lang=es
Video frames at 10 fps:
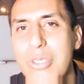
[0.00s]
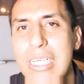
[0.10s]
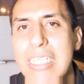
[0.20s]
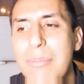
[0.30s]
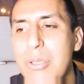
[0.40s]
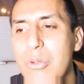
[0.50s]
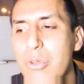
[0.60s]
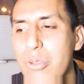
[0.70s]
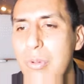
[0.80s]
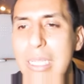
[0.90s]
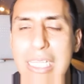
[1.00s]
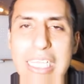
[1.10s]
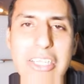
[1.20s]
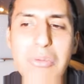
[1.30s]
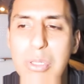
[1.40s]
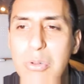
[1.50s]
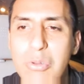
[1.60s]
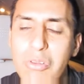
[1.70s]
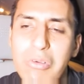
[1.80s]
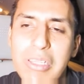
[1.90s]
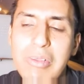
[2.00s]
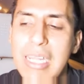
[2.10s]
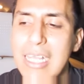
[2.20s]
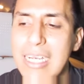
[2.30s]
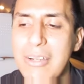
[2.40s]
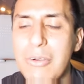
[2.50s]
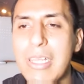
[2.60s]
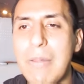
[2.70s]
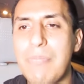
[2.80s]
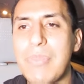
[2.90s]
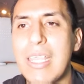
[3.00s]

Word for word: 30 minutos, 45 minutos, no, no era la gran cosa.